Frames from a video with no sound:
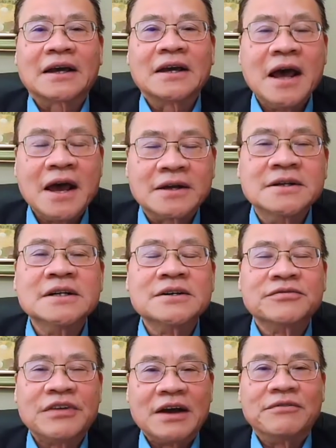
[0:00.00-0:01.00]
cái đề
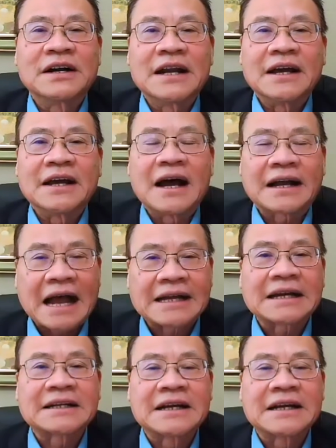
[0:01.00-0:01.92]
cương về vấn đề cải cách